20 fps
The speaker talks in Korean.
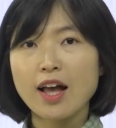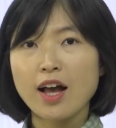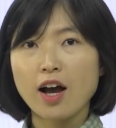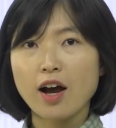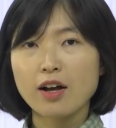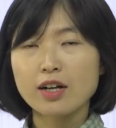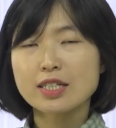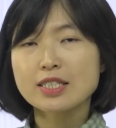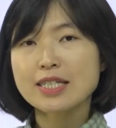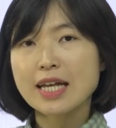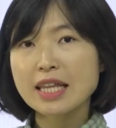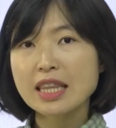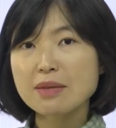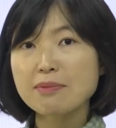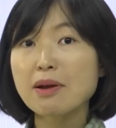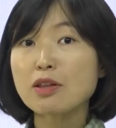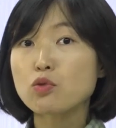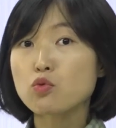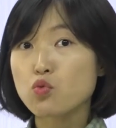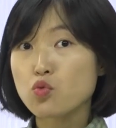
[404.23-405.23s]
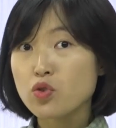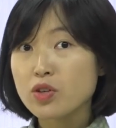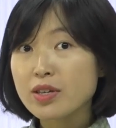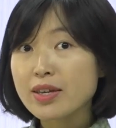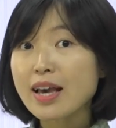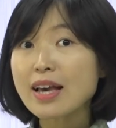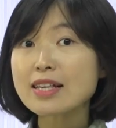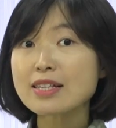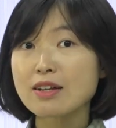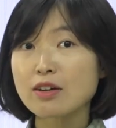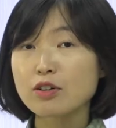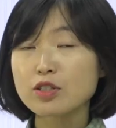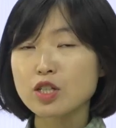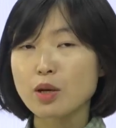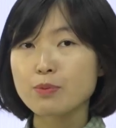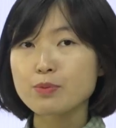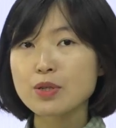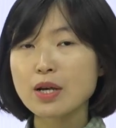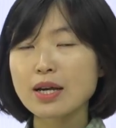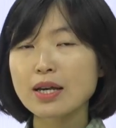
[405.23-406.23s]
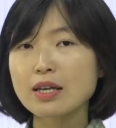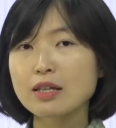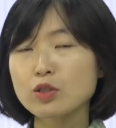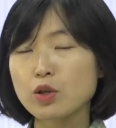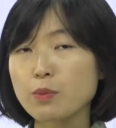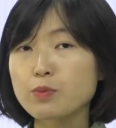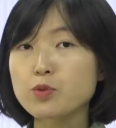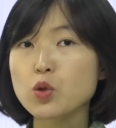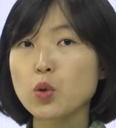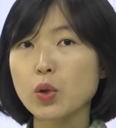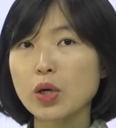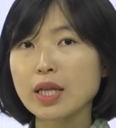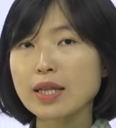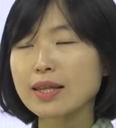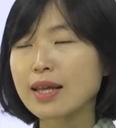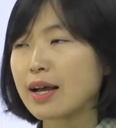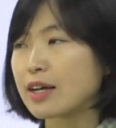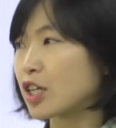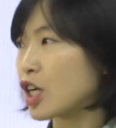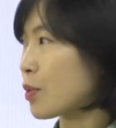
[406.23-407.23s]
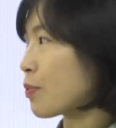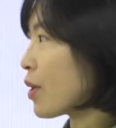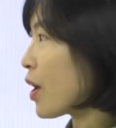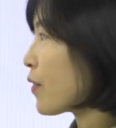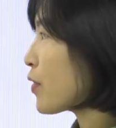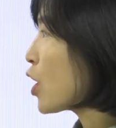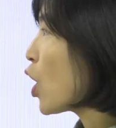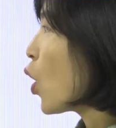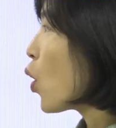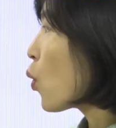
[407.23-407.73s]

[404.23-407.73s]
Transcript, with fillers: 어, 그 잔디밭 위에서 접착이, 접촉이 있다 그러면